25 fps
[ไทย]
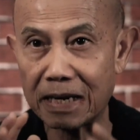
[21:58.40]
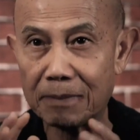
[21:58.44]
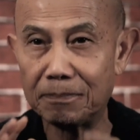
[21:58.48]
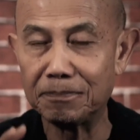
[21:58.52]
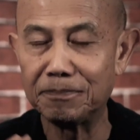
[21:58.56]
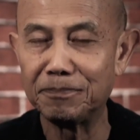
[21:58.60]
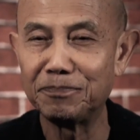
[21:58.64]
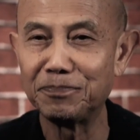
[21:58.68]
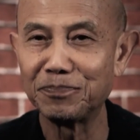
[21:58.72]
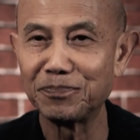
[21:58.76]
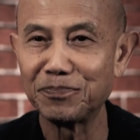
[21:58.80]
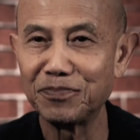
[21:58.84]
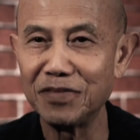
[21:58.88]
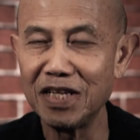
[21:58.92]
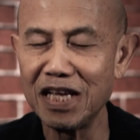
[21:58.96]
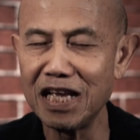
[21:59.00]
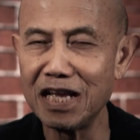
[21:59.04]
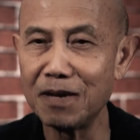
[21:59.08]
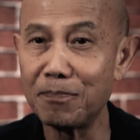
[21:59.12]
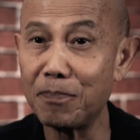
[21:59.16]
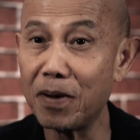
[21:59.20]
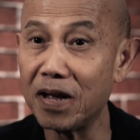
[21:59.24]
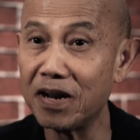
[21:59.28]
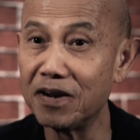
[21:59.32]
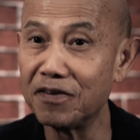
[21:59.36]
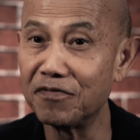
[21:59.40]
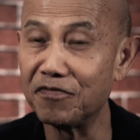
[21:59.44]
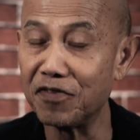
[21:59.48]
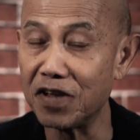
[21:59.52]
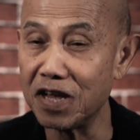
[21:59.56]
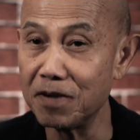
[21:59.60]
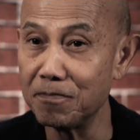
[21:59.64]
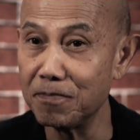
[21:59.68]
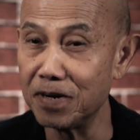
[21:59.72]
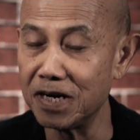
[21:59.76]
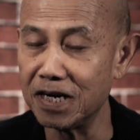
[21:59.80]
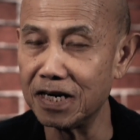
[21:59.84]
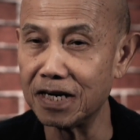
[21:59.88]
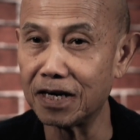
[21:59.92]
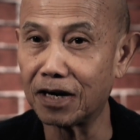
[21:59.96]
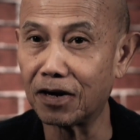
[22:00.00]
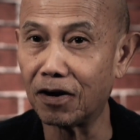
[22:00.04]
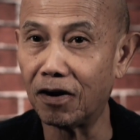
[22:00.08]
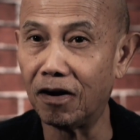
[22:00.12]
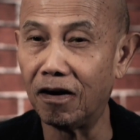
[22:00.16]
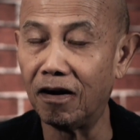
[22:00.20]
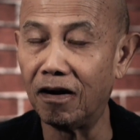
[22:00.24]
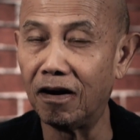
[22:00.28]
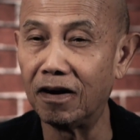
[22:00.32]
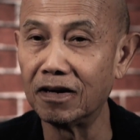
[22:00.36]
ครับนี่เป็นฝีมือ
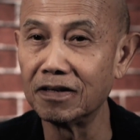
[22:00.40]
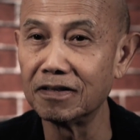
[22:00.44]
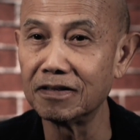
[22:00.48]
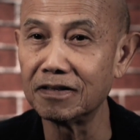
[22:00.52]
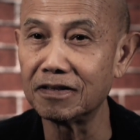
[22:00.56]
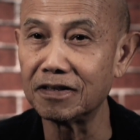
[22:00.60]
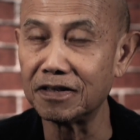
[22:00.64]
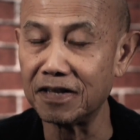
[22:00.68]
ของ